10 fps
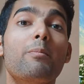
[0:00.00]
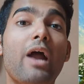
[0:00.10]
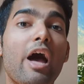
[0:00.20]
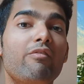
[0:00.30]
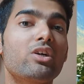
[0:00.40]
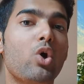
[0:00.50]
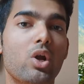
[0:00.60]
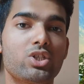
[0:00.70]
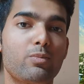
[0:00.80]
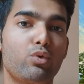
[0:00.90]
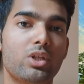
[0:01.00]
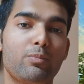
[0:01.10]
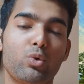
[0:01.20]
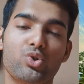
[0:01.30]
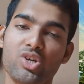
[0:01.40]
প্রাইভেট কলেজের মধ্যে
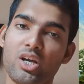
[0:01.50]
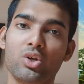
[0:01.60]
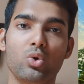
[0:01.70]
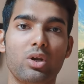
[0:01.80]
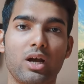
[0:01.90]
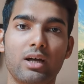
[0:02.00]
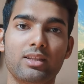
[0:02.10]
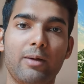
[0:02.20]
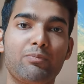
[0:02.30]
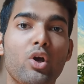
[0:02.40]
পড়ছে ইন কলকাতা